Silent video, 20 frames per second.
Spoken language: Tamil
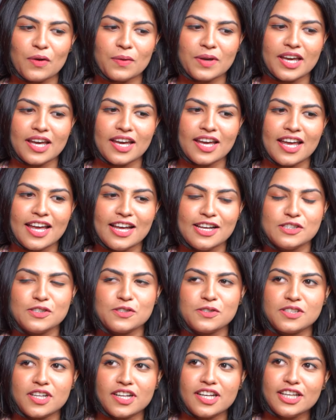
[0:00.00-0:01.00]
ஓகே
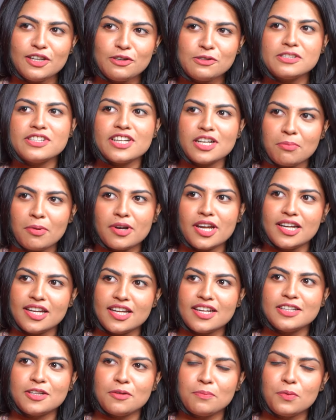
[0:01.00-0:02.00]
ஸோ சன் நியூஸில் நான்
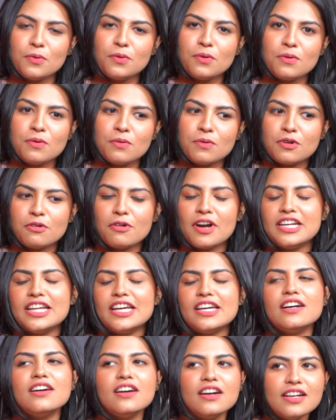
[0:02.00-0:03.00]
பண்ணிகிட்டே இருந்தப்போ ஒரு
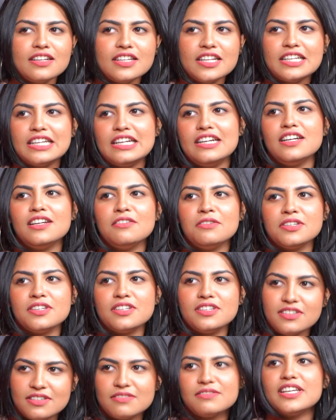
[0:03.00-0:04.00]
வாட்டி ஐ ஹர்ட் தட் கீழே
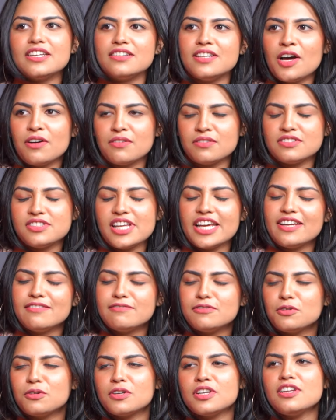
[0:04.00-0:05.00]
வந்துட்டு
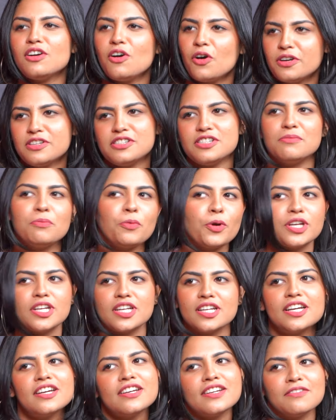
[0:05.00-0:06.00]
செகண்ட் ஃப்ளோரில் ஆடிஷன்
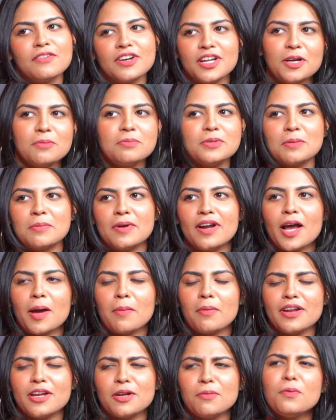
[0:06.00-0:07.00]
போயிட்டுருக்கு வணக்கம்
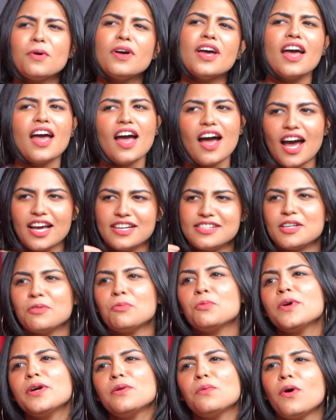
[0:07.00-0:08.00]
தமிழாக்கு அப்படின்றப்போ ஐ
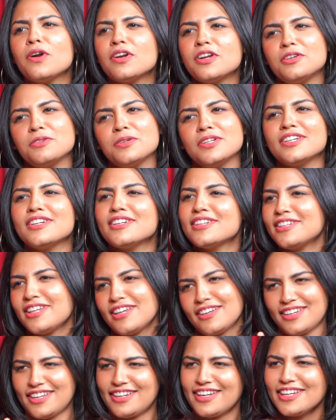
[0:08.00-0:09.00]
சம்வேர் வாண்டட் டு எனக்கு
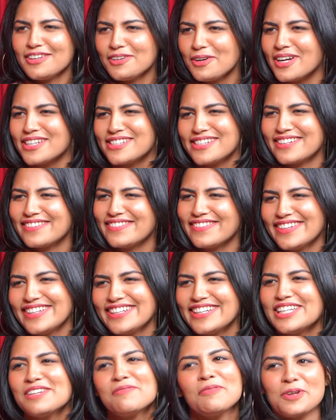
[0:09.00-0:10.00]
அது எல்லாருக்கும் ஆசை இருக்கும்
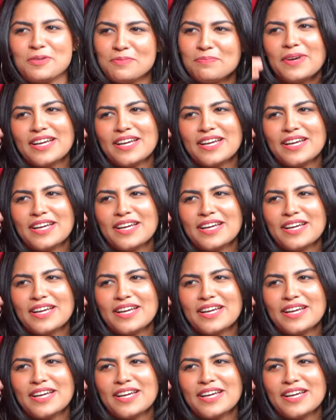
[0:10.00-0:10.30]
நம்ம ஒரு